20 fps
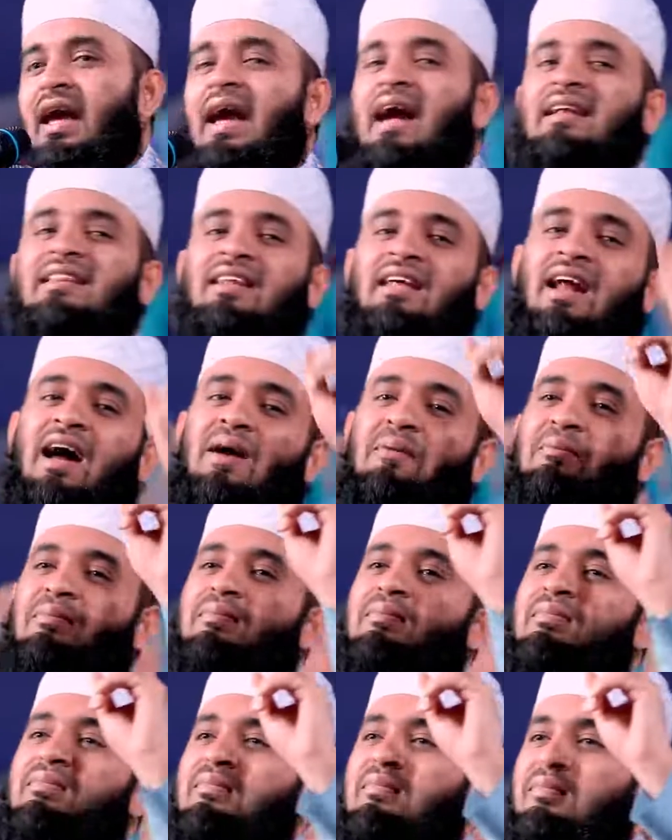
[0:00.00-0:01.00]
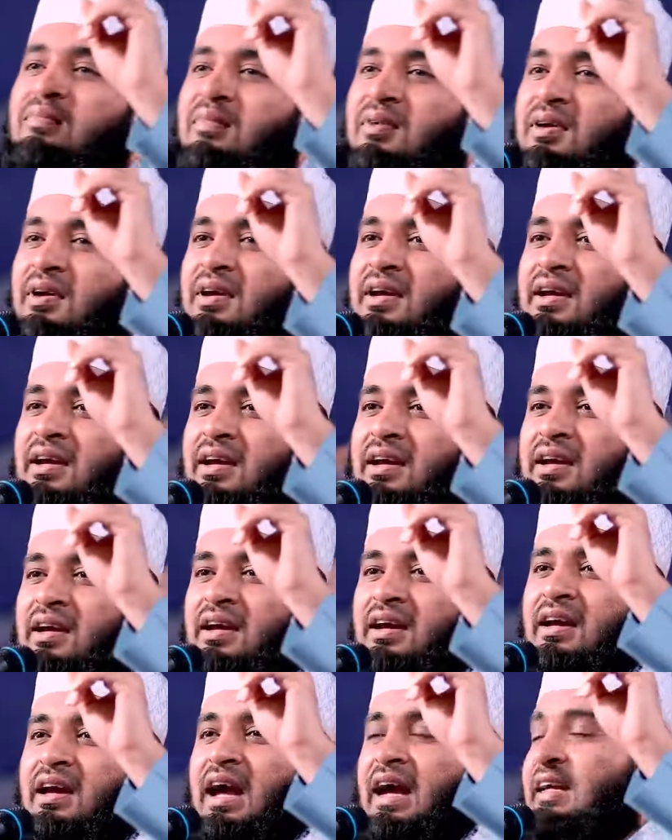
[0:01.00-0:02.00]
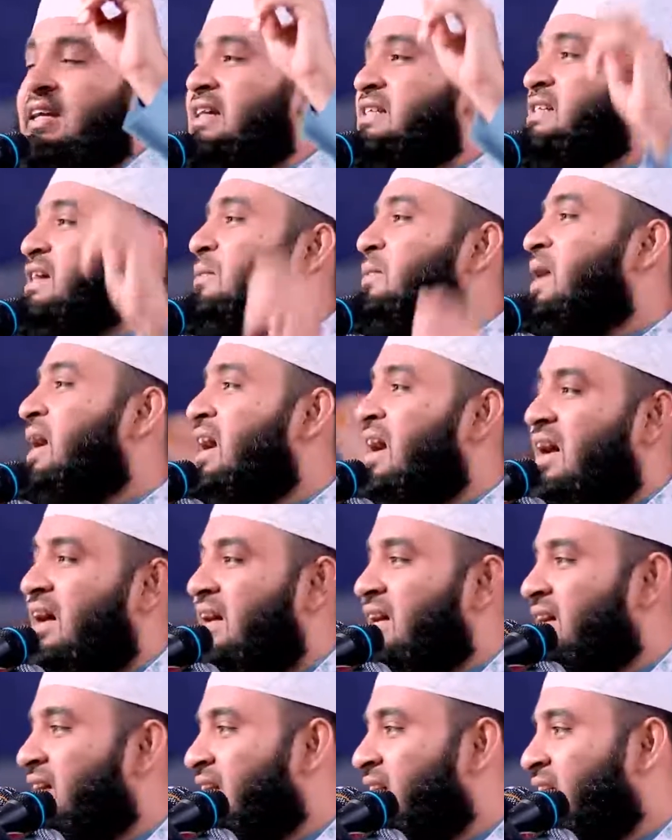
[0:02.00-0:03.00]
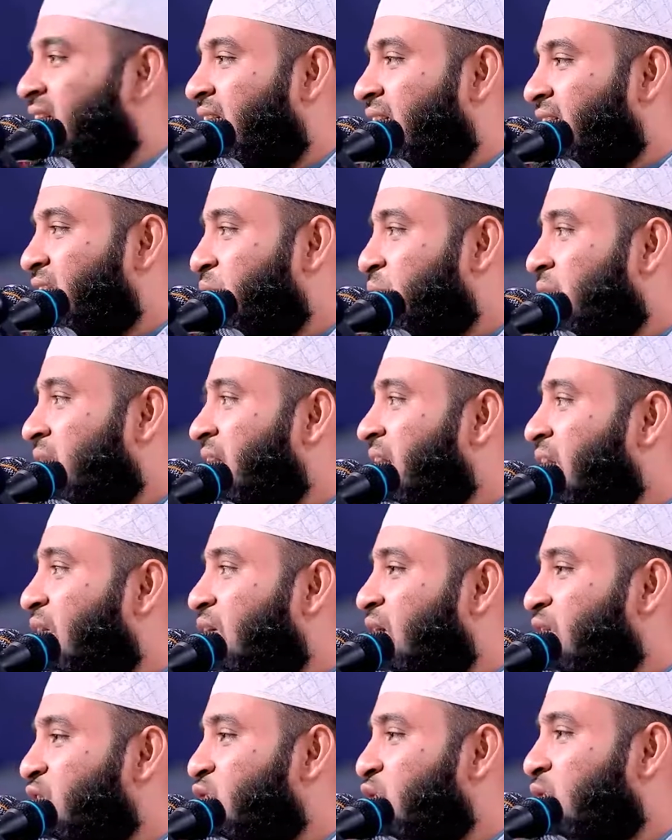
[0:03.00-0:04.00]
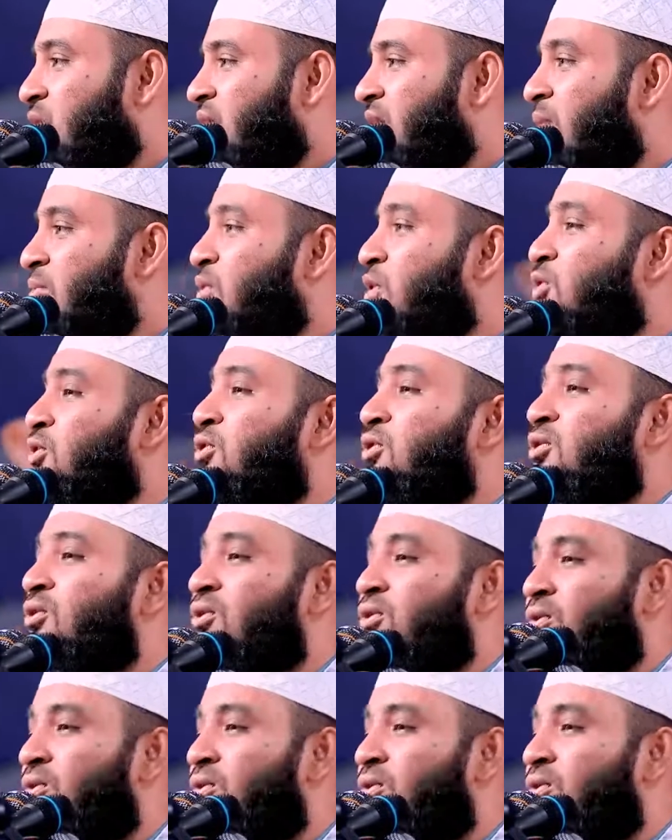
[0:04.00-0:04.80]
এক দিরহাম একটা জামা একটা পানি খাওয়ার জগ দাম কত